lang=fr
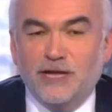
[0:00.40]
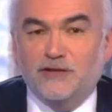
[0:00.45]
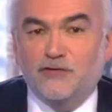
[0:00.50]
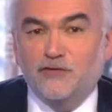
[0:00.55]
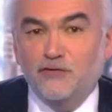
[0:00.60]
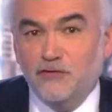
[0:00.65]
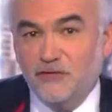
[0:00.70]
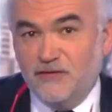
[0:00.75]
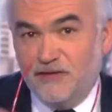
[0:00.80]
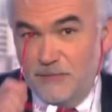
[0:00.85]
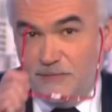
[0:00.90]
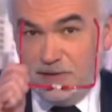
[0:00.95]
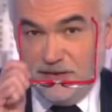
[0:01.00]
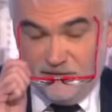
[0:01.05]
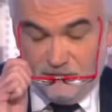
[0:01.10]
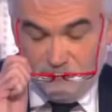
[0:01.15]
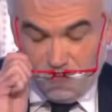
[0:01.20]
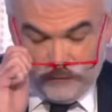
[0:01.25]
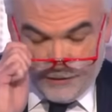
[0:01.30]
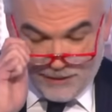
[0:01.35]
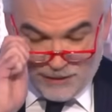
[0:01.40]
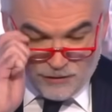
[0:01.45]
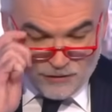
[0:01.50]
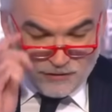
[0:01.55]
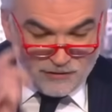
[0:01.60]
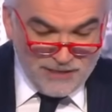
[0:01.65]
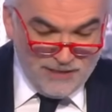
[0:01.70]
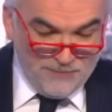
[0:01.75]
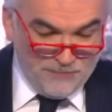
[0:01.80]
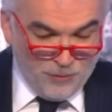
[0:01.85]
à tous et bienvenue à
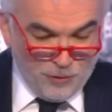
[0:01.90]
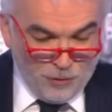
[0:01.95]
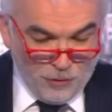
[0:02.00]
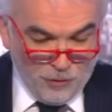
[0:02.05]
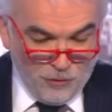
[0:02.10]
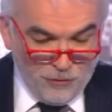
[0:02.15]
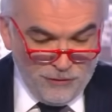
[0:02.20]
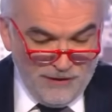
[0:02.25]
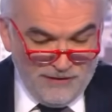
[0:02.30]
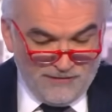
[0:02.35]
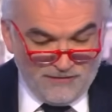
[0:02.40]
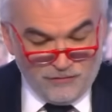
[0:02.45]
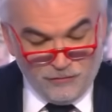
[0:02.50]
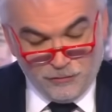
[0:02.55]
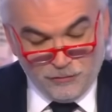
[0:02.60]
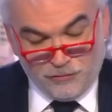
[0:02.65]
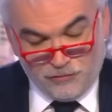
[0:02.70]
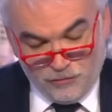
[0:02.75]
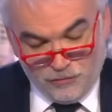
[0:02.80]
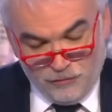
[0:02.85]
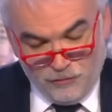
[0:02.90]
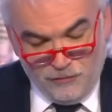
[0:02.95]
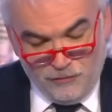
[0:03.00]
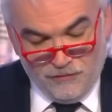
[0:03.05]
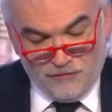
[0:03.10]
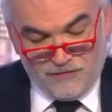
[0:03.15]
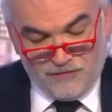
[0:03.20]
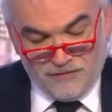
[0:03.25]
l'heure des pros. Ils sont deux